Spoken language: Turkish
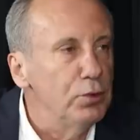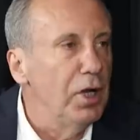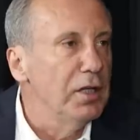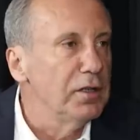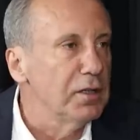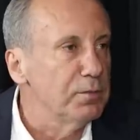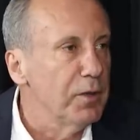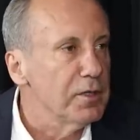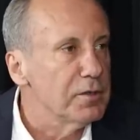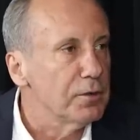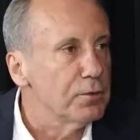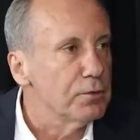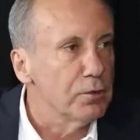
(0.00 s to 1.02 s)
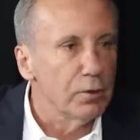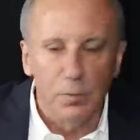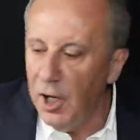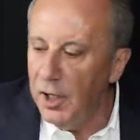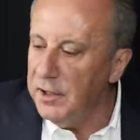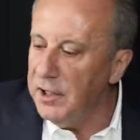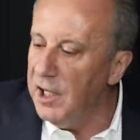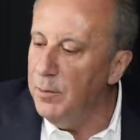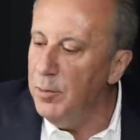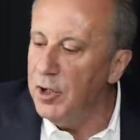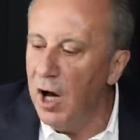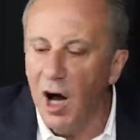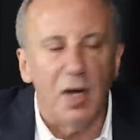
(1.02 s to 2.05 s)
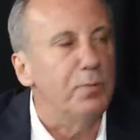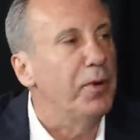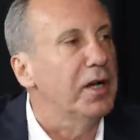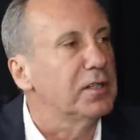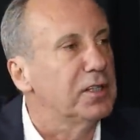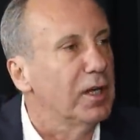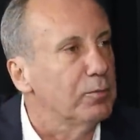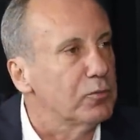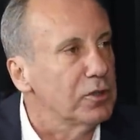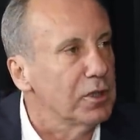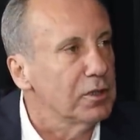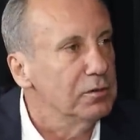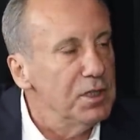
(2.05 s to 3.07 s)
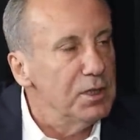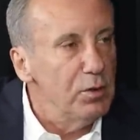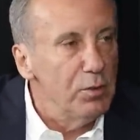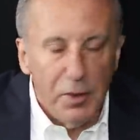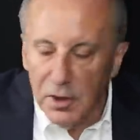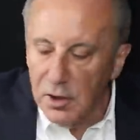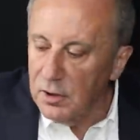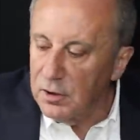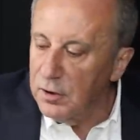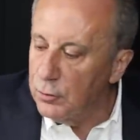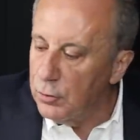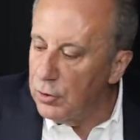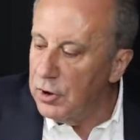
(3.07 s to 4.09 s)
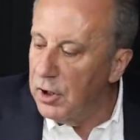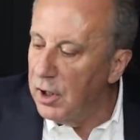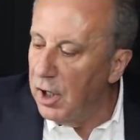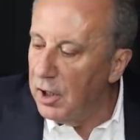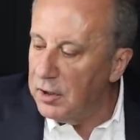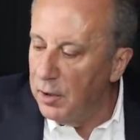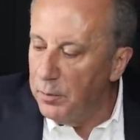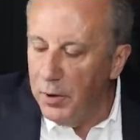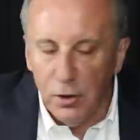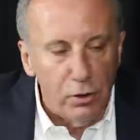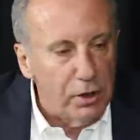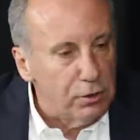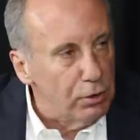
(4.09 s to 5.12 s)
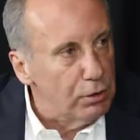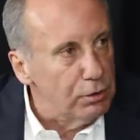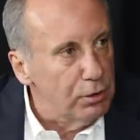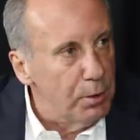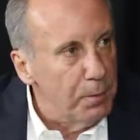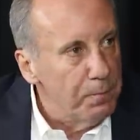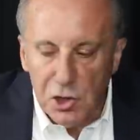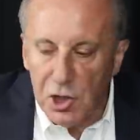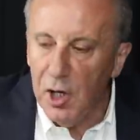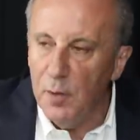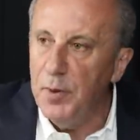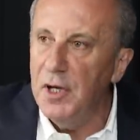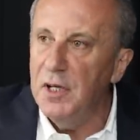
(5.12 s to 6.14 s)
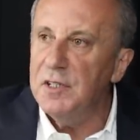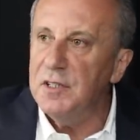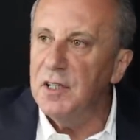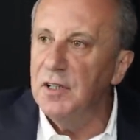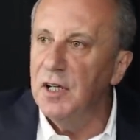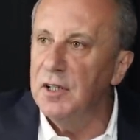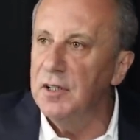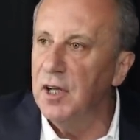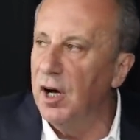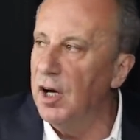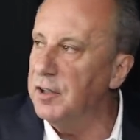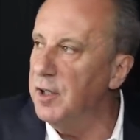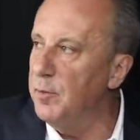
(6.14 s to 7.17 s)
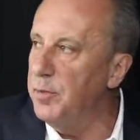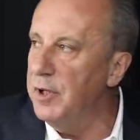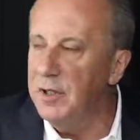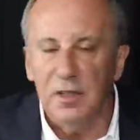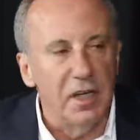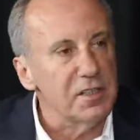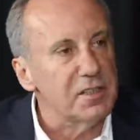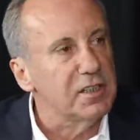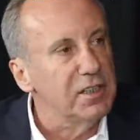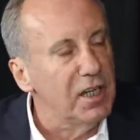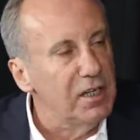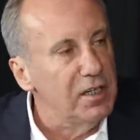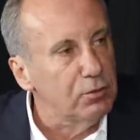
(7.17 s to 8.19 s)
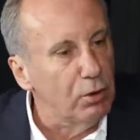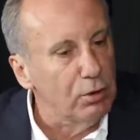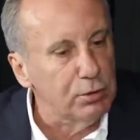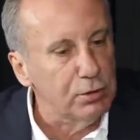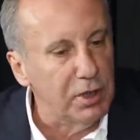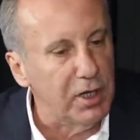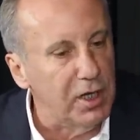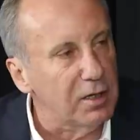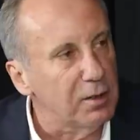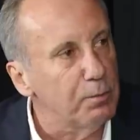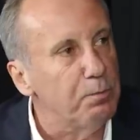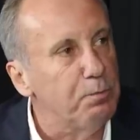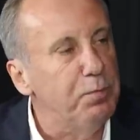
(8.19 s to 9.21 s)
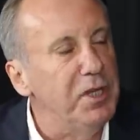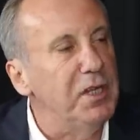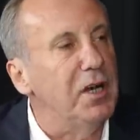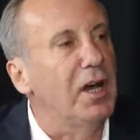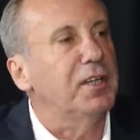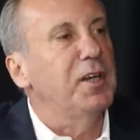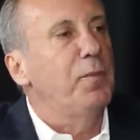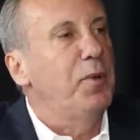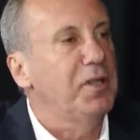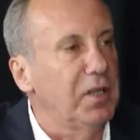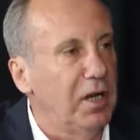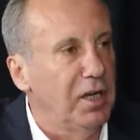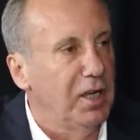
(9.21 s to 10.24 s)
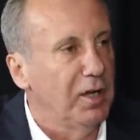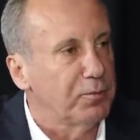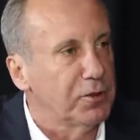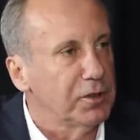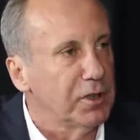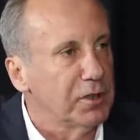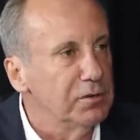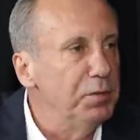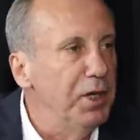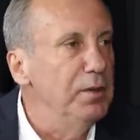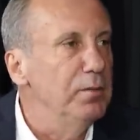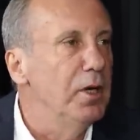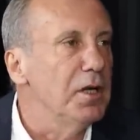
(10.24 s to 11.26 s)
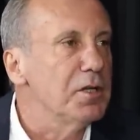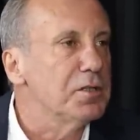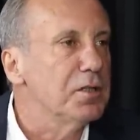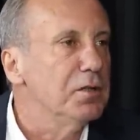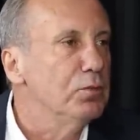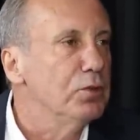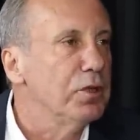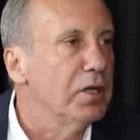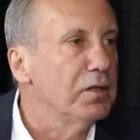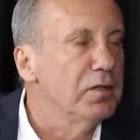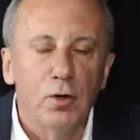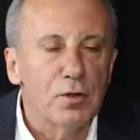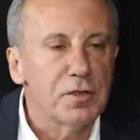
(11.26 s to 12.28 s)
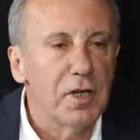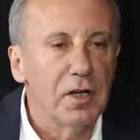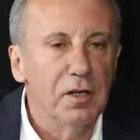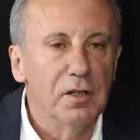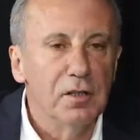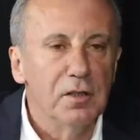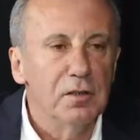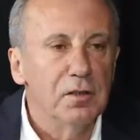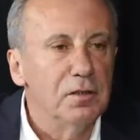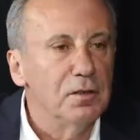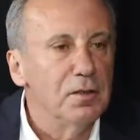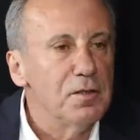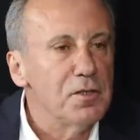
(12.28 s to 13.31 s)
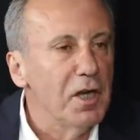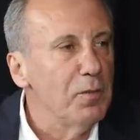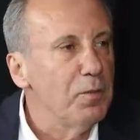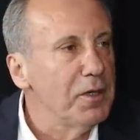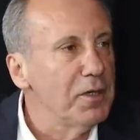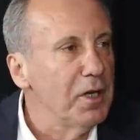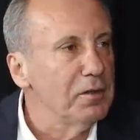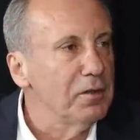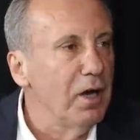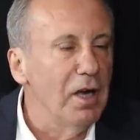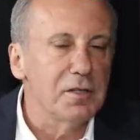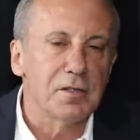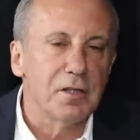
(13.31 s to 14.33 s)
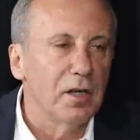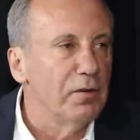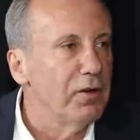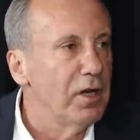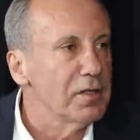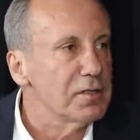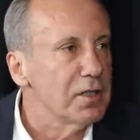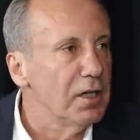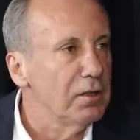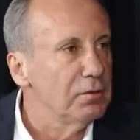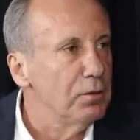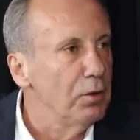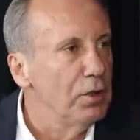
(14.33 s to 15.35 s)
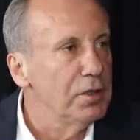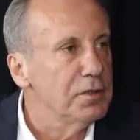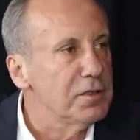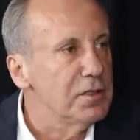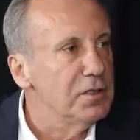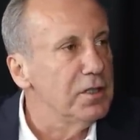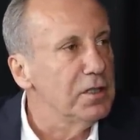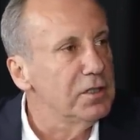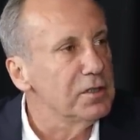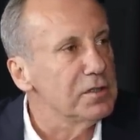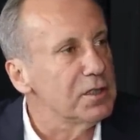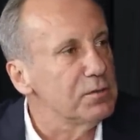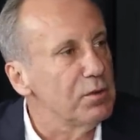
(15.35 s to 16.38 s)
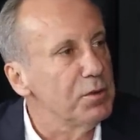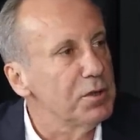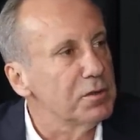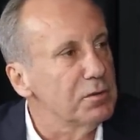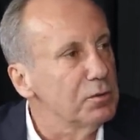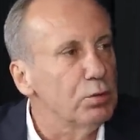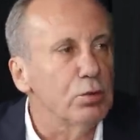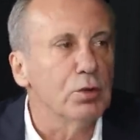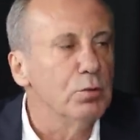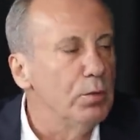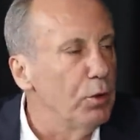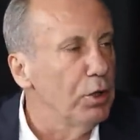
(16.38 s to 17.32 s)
Bunu anlatmaya çalışıyorum. Yani yeni bir AK Parti yaptılar. 21 yıldır Türkiye'yi AKP yönetiyordu. CHP listelerine AKP'nin eskilerini doldurarak bir AKP daha yaptılar. Benim eleştirim buna. Yoksa e, CHP'den asla ve asla öyle sizin dediğiniz gibi bir durumum